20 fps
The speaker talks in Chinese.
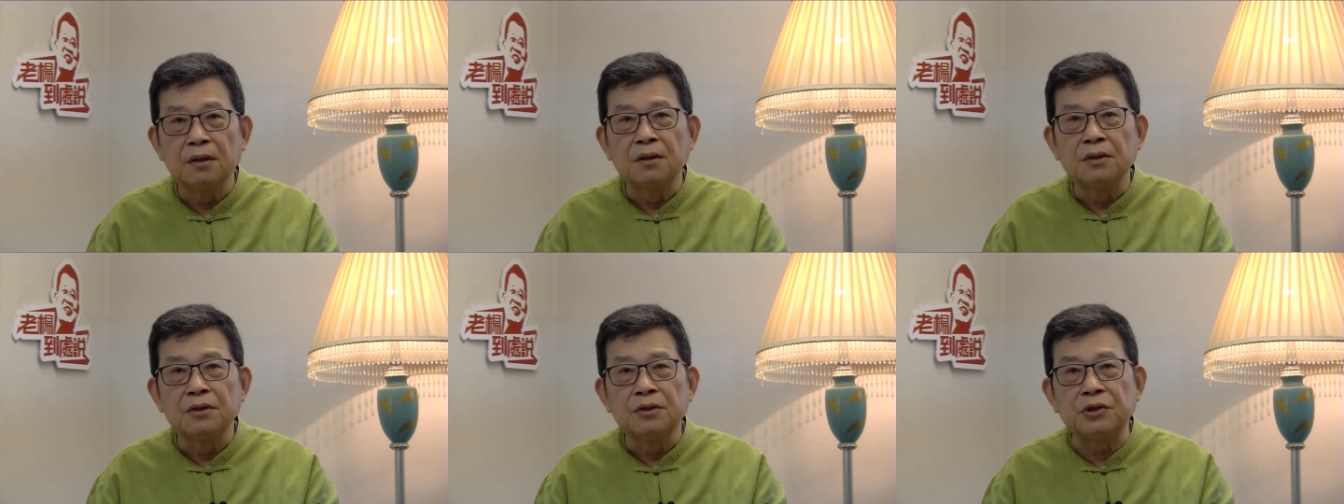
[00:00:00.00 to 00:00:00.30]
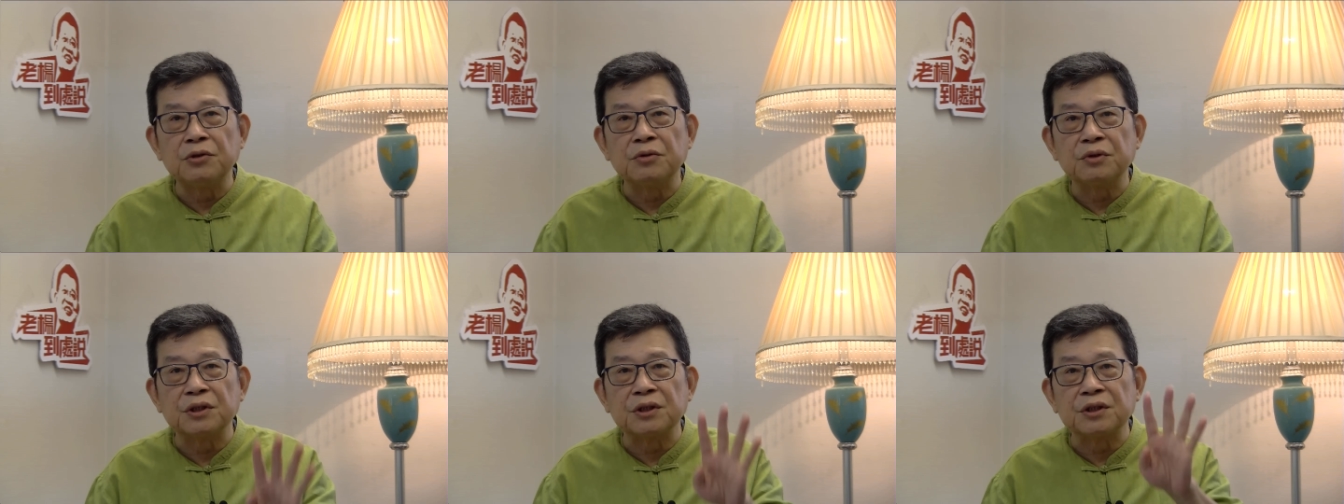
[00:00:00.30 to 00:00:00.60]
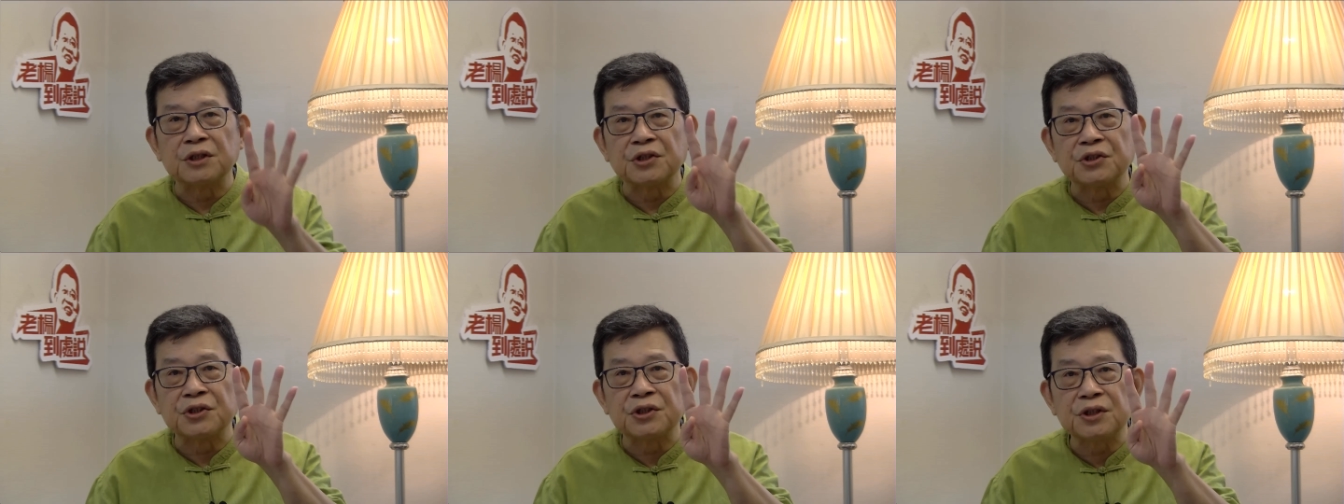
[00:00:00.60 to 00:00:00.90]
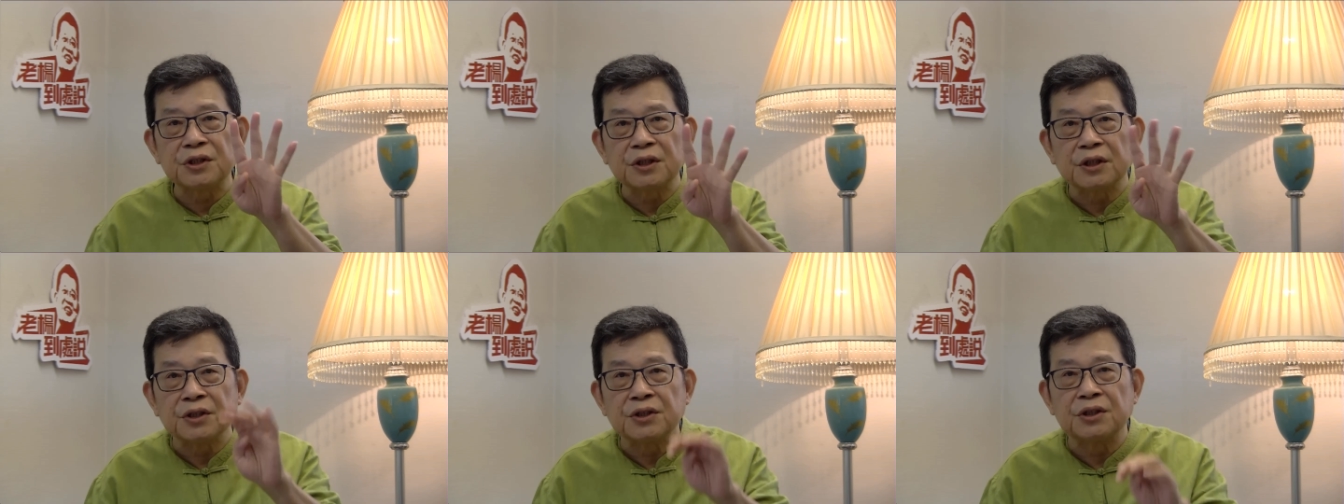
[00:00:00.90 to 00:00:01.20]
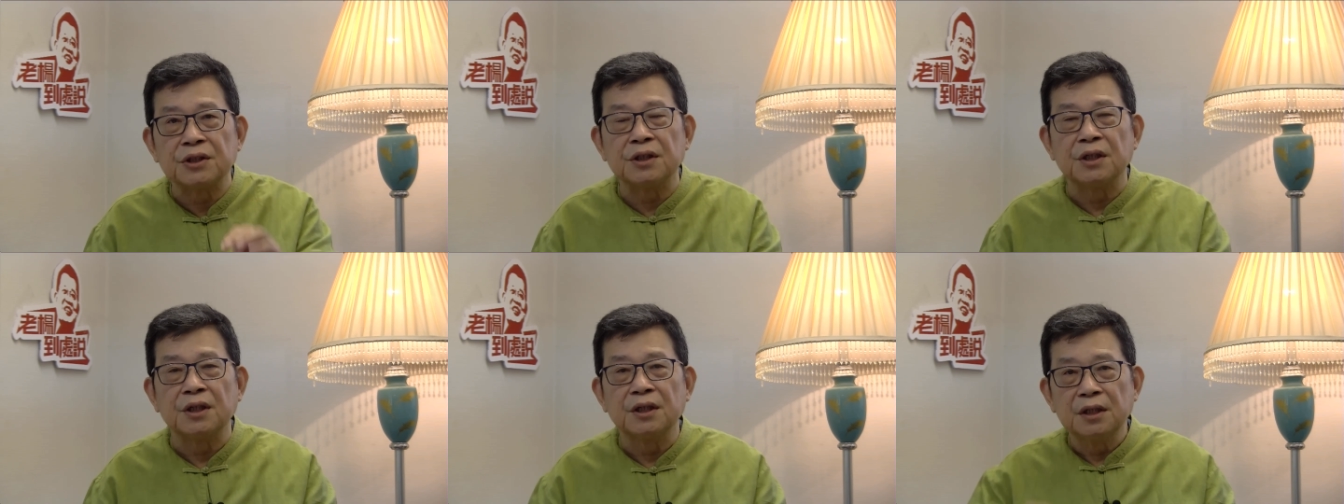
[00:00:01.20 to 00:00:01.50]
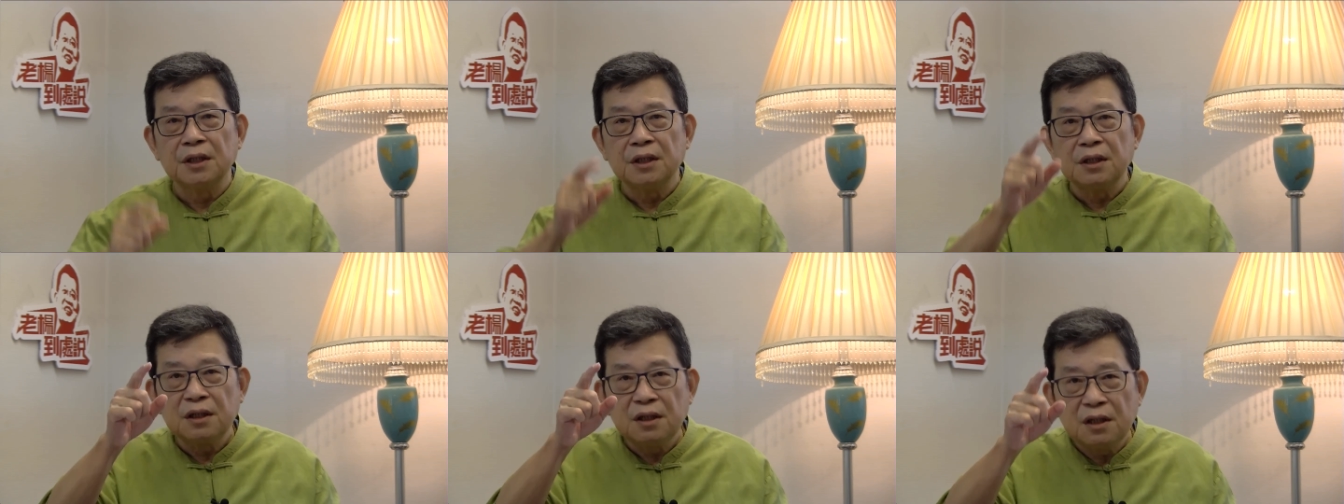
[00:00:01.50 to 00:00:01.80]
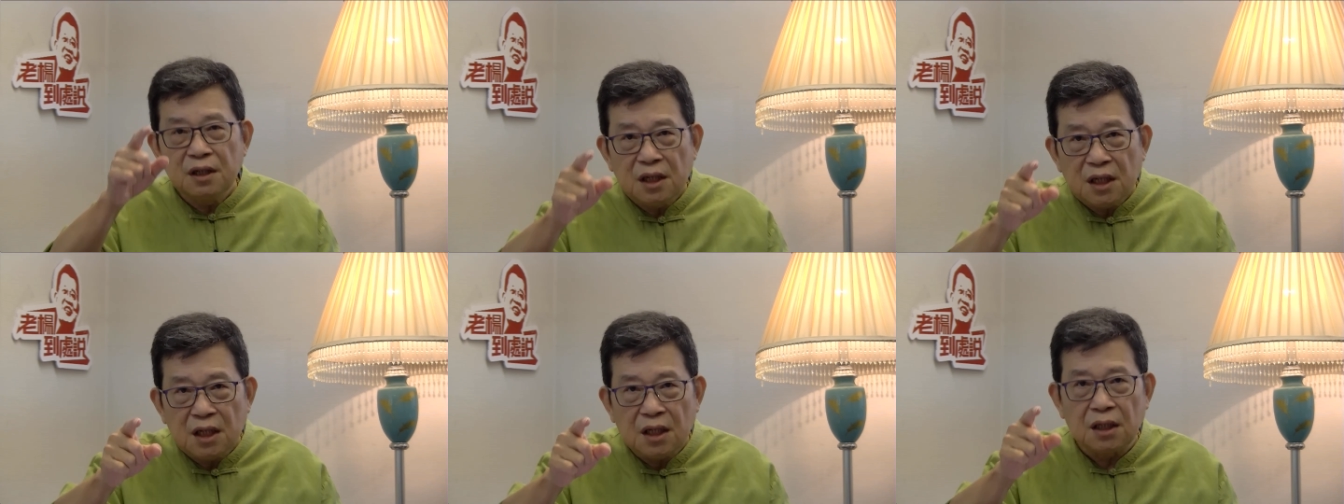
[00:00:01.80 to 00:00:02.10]
就是这四个字：
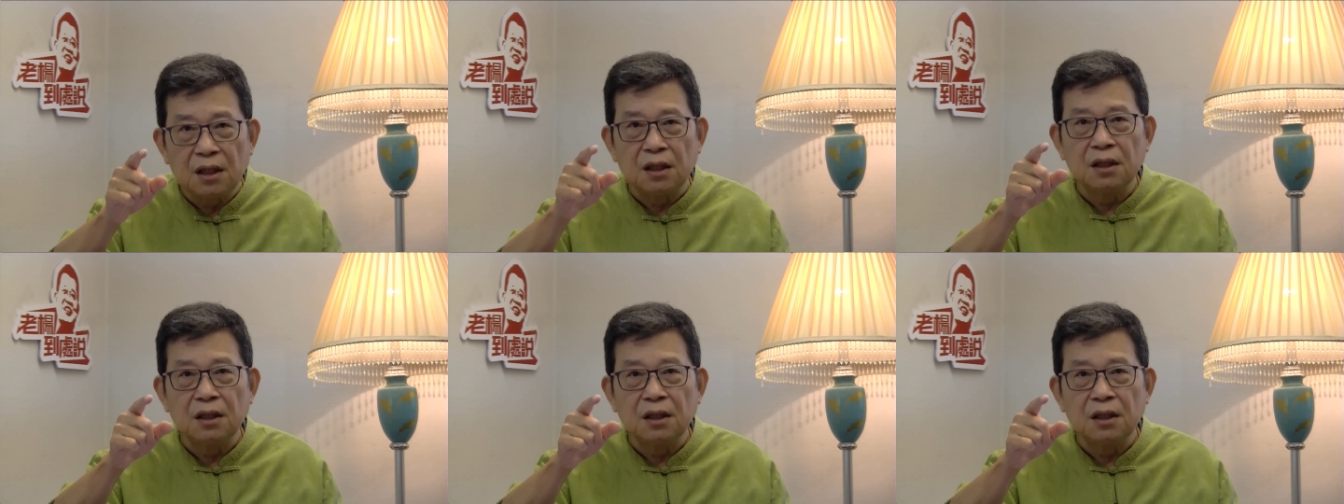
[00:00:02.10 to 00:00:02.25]
逆